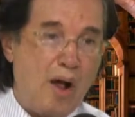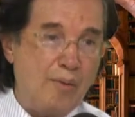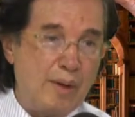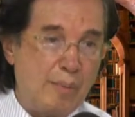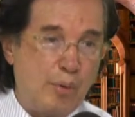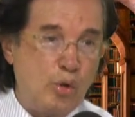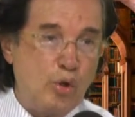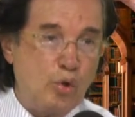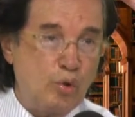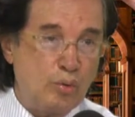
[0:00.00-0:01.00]
había
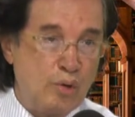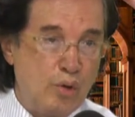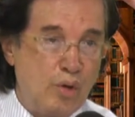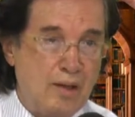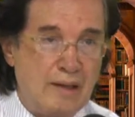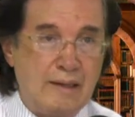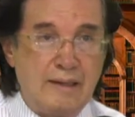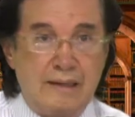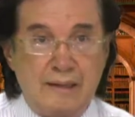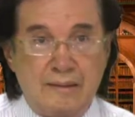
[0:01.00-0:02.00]
podido
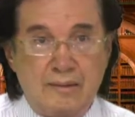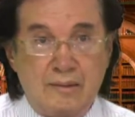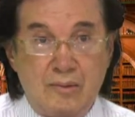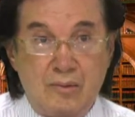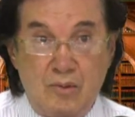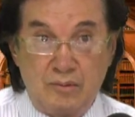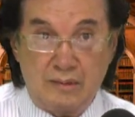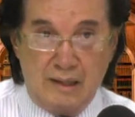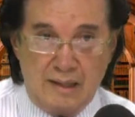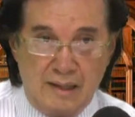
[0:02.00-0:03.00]
eh,
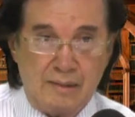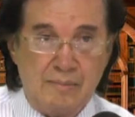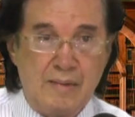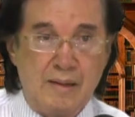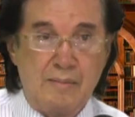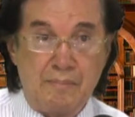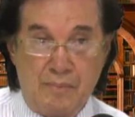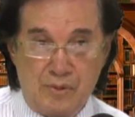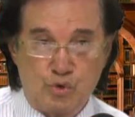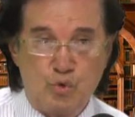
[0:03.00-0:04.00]
contener
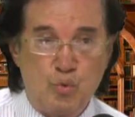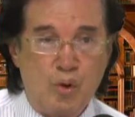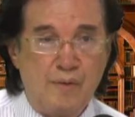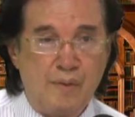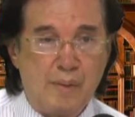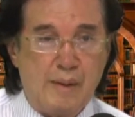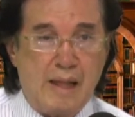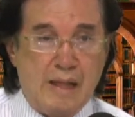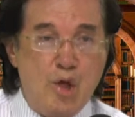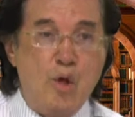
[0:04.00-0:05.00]
por su
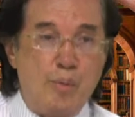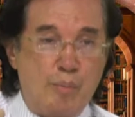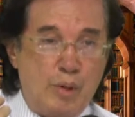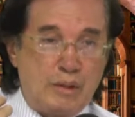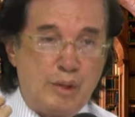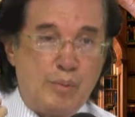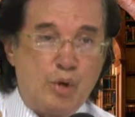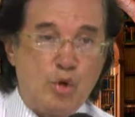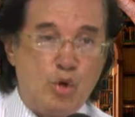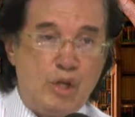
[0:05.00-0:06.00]
enfermedad, sin
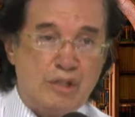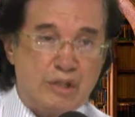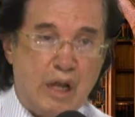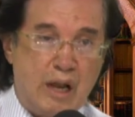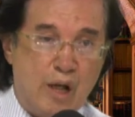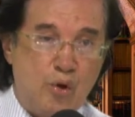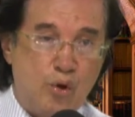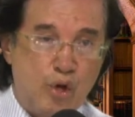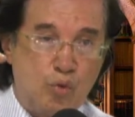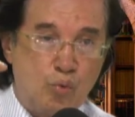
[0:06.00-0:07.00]
embargo
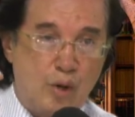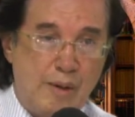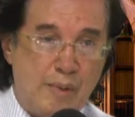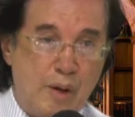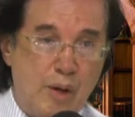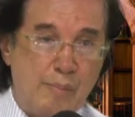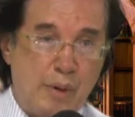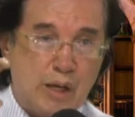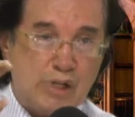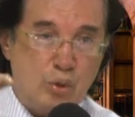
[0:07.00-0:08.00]
instalado en un clima
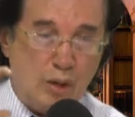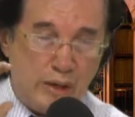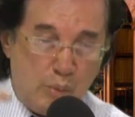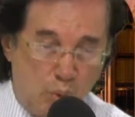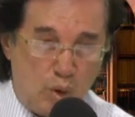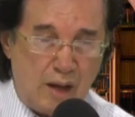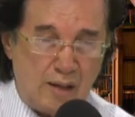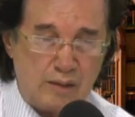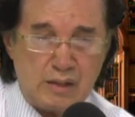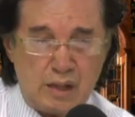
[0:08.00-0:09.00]
parecido al de Buga,
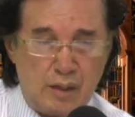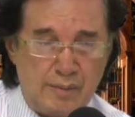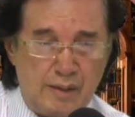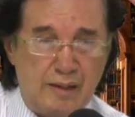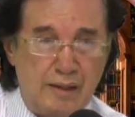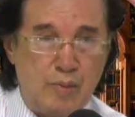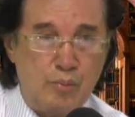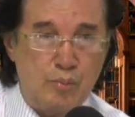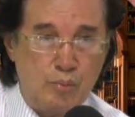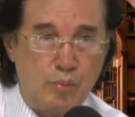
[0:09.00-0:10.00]
San Clemente era
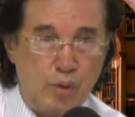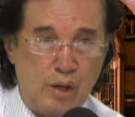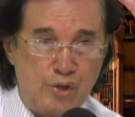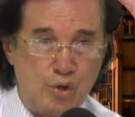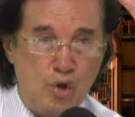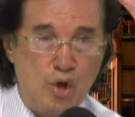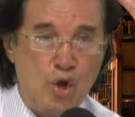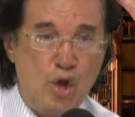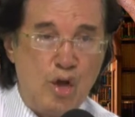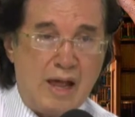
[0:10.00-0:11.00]
un bugueño,
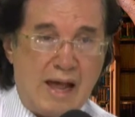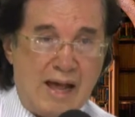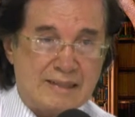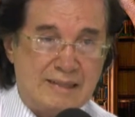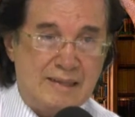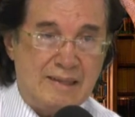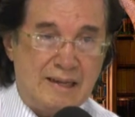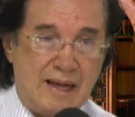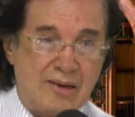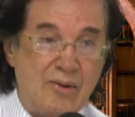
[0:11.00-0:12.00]
así
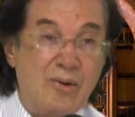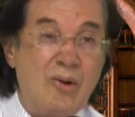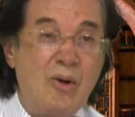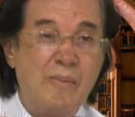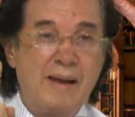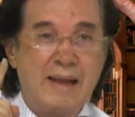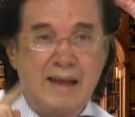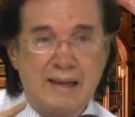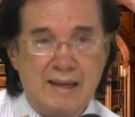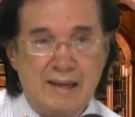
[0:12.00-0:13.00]
claro, lo
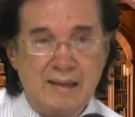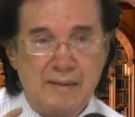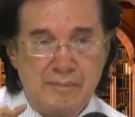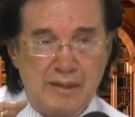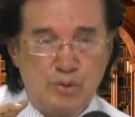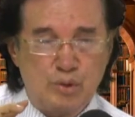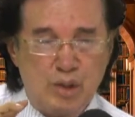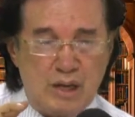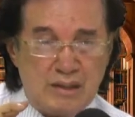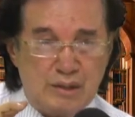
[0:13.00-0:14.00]
manejaría. Miren ustedes las